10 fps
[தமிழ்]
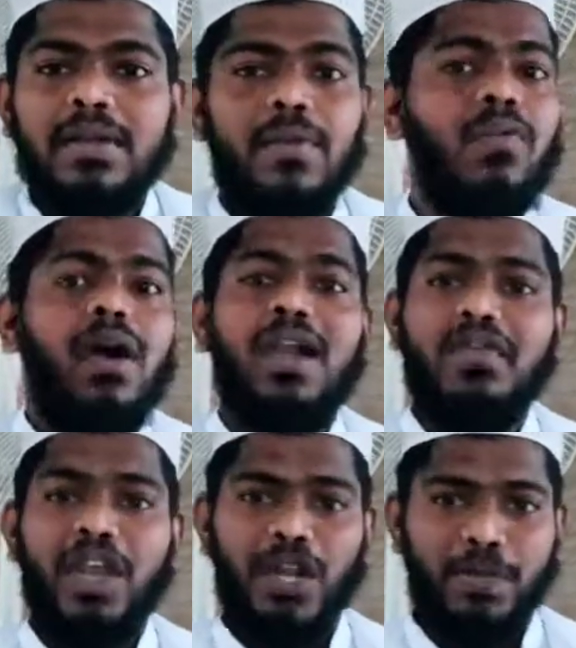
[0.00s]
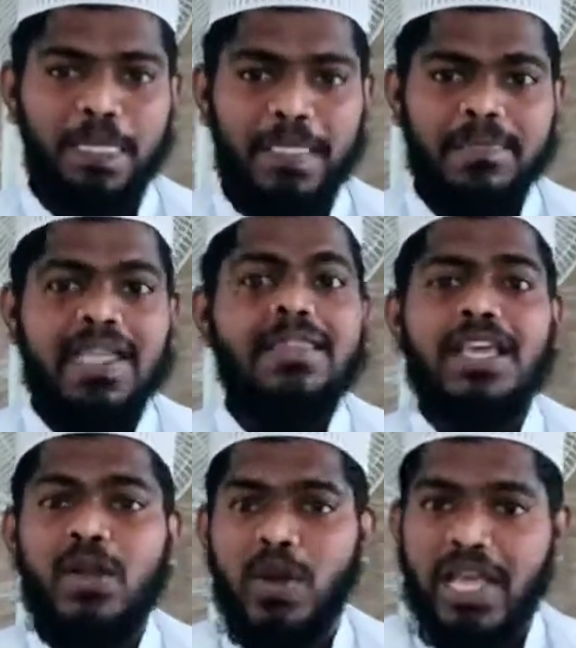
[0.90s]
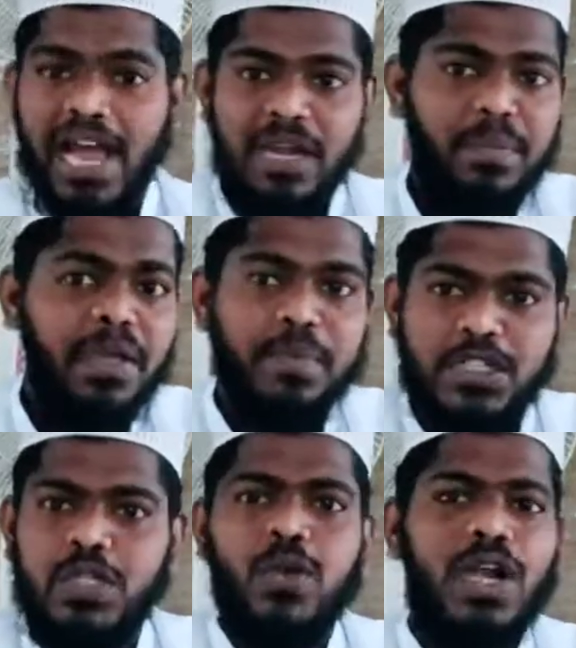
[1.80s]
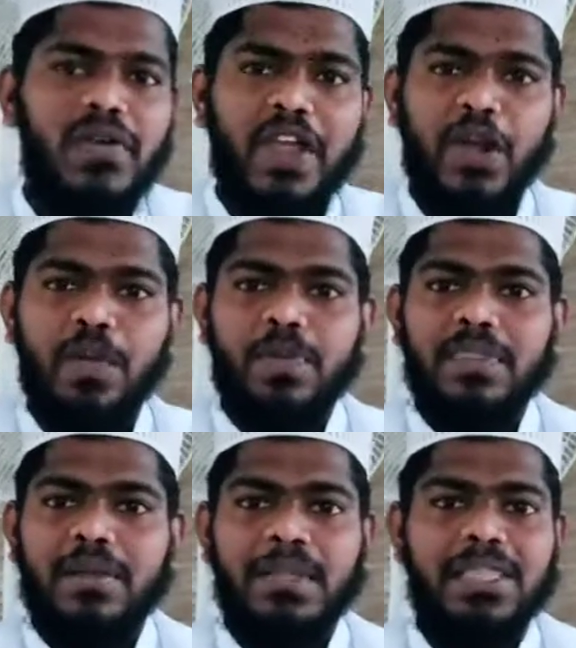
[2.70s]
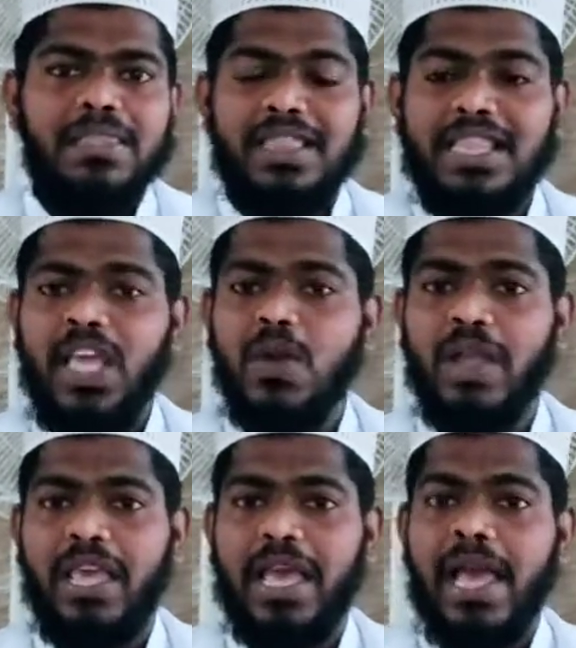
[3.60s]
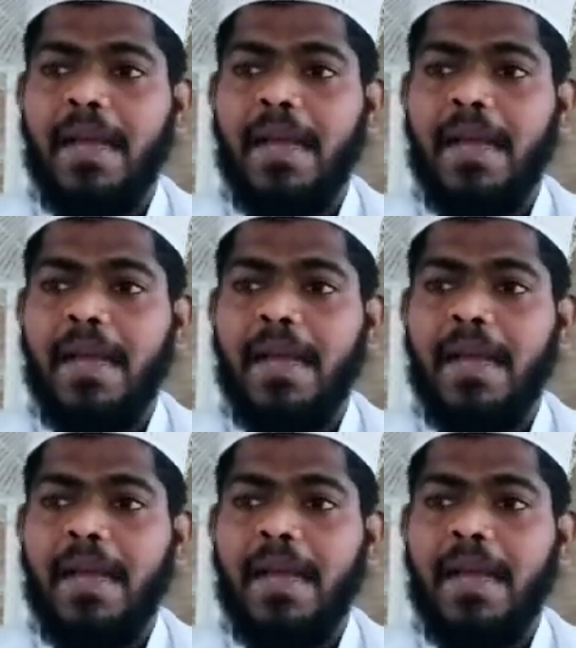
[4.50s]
நம் வாழ வேண்டும் நம் தந்தையினுடைய அன்பை பெற்றுக்கொள்ள வேண்டும் நமது தந்தையினுடைய